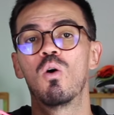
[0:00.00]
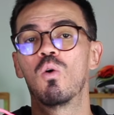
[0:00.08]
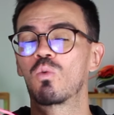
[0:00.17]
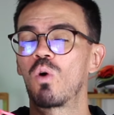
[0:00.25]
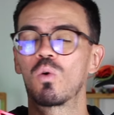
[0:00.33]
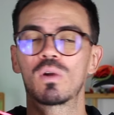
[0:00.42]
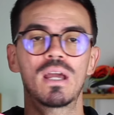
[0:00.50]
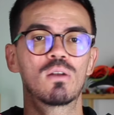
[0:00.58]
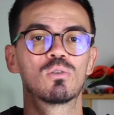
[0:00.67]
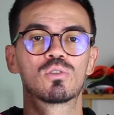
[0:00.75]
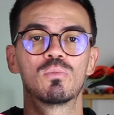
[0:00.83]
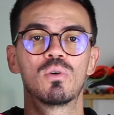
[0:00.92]
ou qualquer
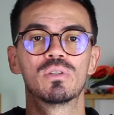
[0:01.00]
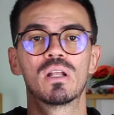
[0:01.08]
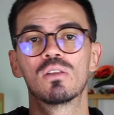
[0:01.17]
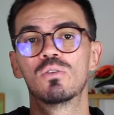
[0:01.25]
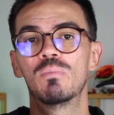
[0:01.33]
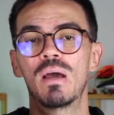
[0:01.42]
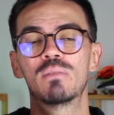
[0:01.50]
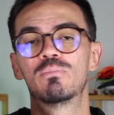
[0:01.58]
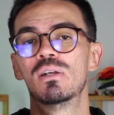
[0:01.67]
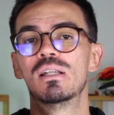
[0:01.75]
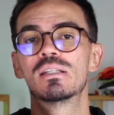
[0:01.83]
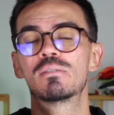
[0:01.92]
outro modelo do Mad
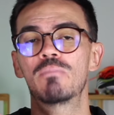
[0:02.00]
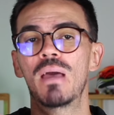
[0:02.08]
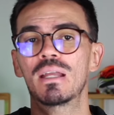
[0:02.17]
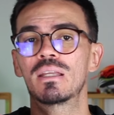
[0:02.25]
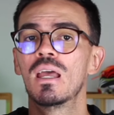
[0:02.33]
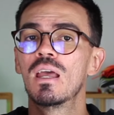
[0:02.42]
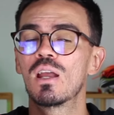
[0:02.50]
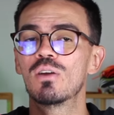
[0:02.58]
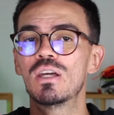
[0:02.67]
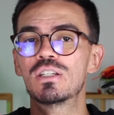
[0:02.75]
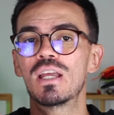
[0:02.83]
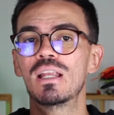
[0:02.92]
Brilliance Pack,
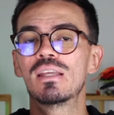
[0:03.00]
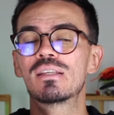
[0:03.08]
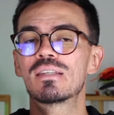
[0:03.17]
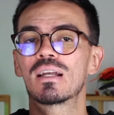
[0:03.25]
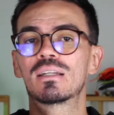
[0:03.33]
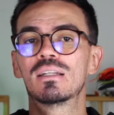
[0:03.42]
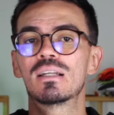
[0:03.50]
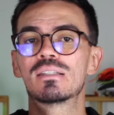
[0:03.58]
eu deixei links aqui